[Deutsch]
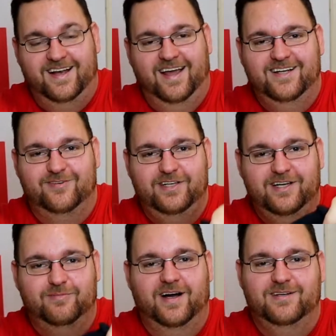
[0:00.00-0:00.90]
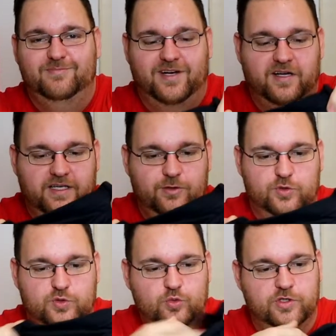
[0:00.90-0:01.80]
leider wieder mal ein paar
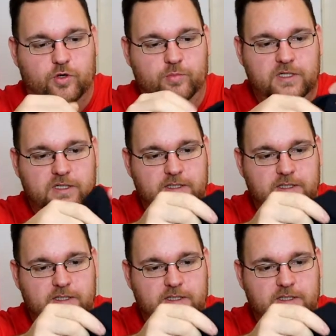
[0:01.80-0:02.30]
Kilo zugenommen.